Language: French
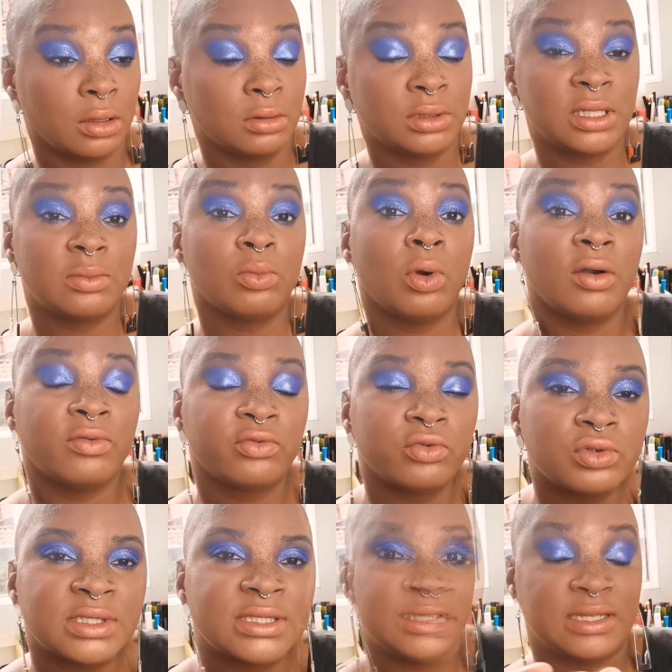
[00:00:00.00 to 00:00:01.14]
Dites-moi,
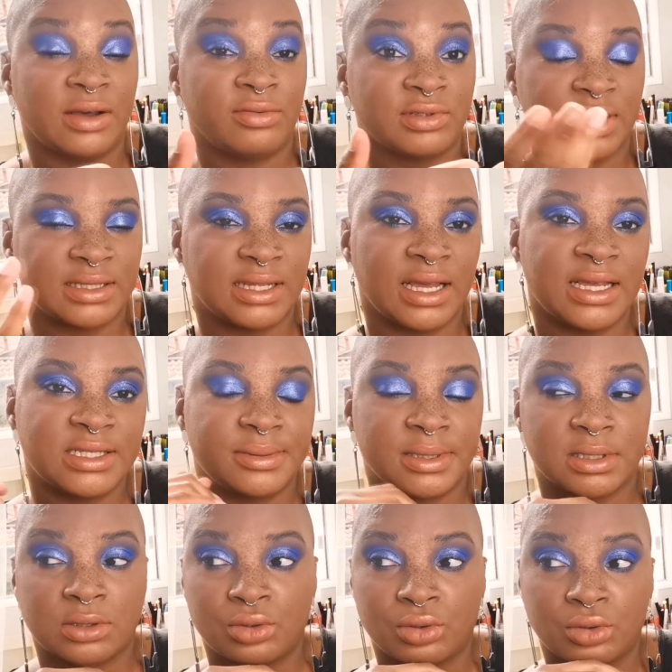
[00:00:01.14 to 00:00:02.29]
vous, si ça vous intéresse,
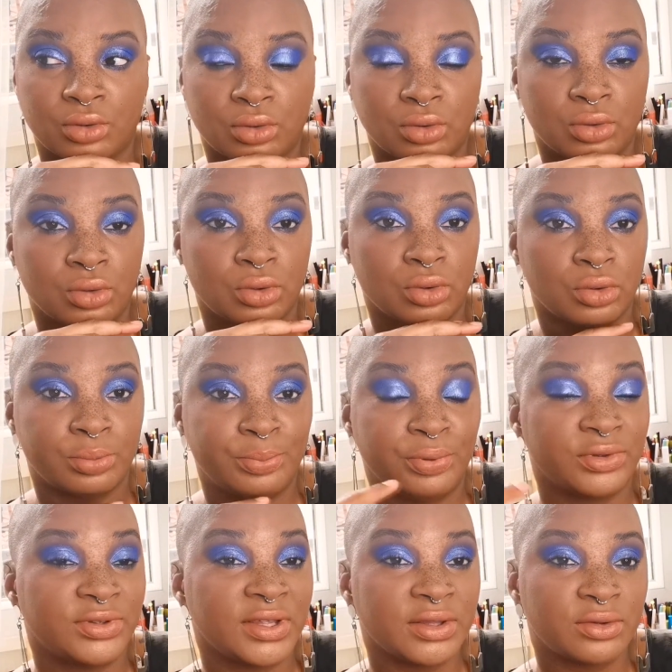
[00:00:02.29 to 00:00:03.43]
parce que
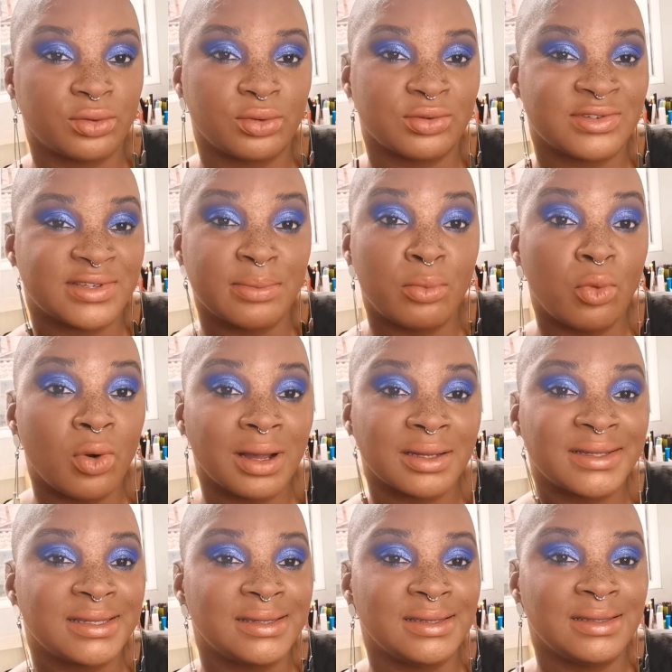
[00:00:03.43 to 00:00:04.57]
peut-être que c'est moi
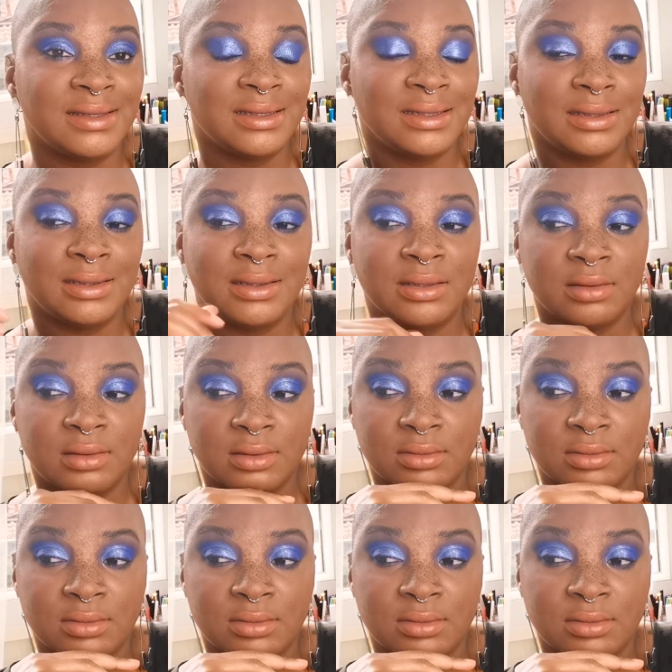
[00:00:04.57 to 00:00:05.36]
qui...